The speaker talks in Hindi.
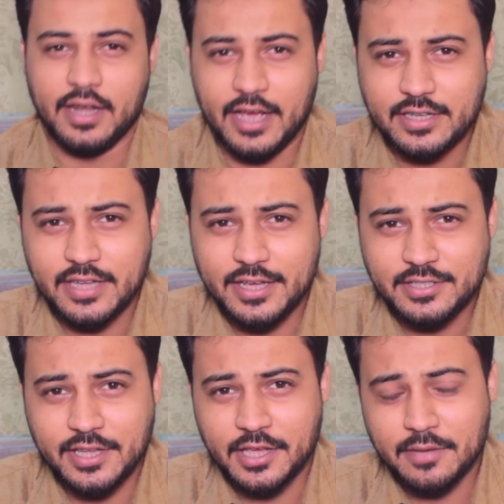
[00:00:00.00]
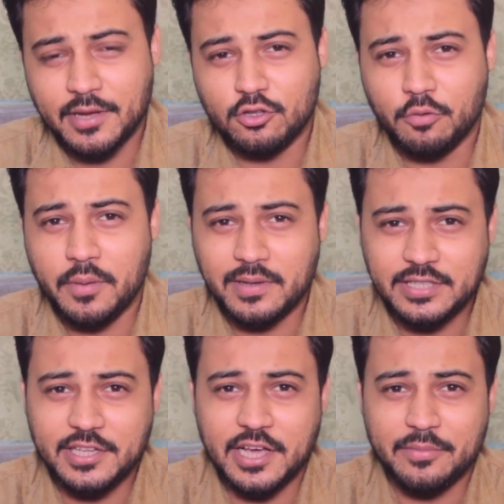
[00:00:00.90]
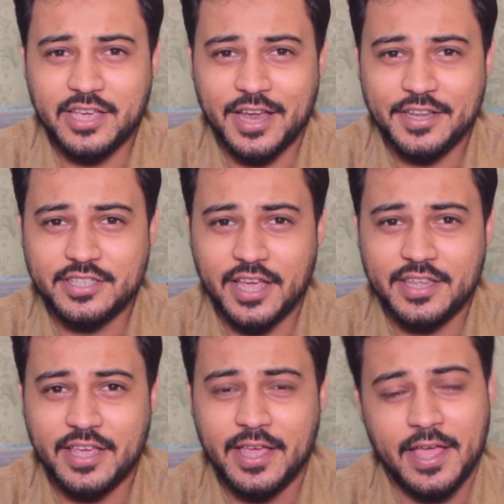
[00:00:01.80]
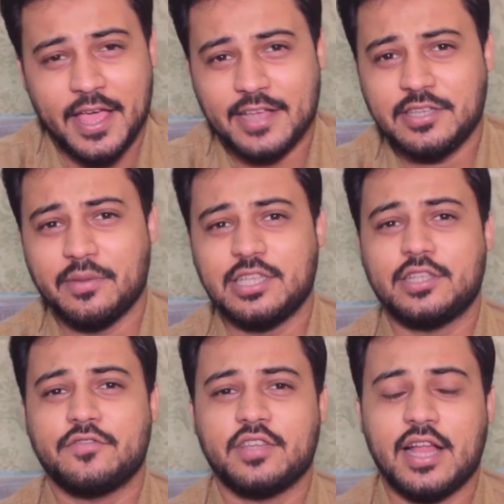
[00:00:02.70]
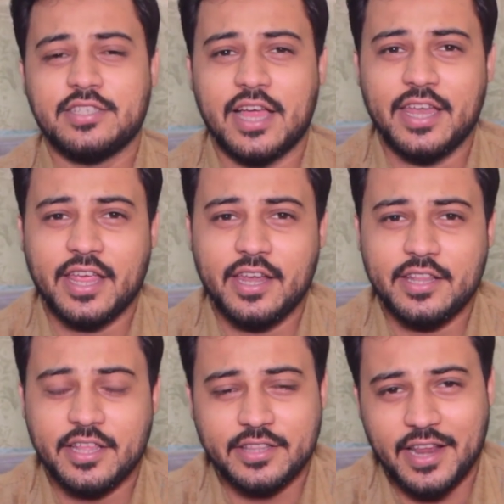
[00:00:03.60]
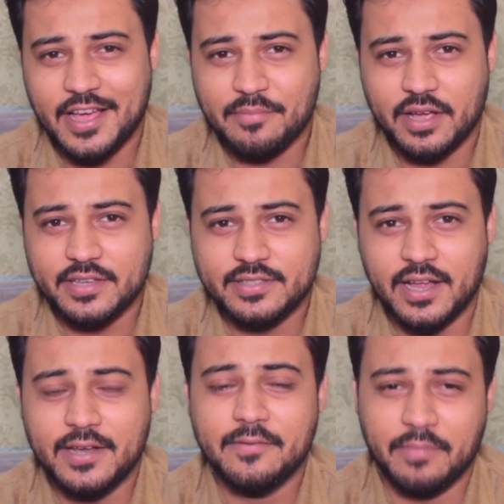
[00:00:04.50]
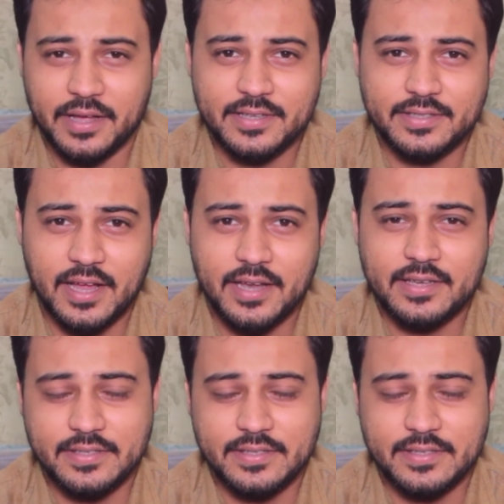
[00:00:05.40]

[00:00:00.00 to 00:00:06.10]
लिहाजा इससे कीमतों में मजीद कमी आनी चाहिए ऐसी मजीद तफसी जानने के लिए देखते रहे हक पाकिस्तान पाकिस्तान